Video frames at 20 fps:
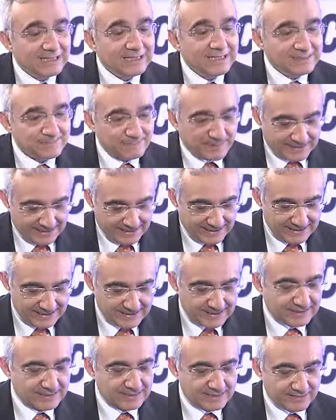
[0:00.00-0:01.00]
e le
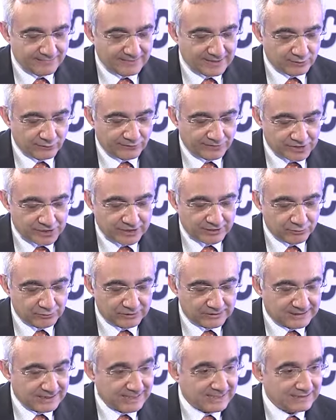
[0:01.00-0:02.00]
esperienze che si vanno
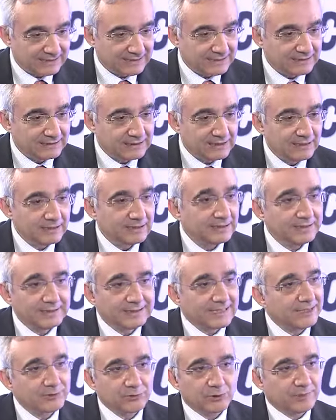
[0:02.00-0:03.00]
facendo in Italia.
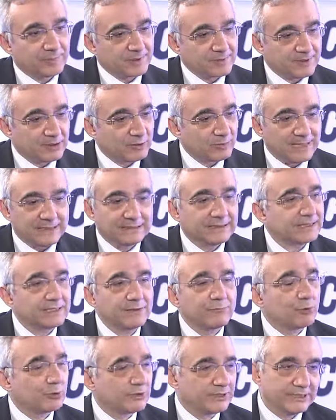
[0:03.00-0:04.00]
Intanto la prima domanda,
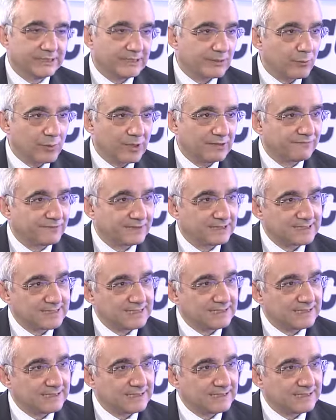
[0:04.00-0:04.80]
che vuol dire welfare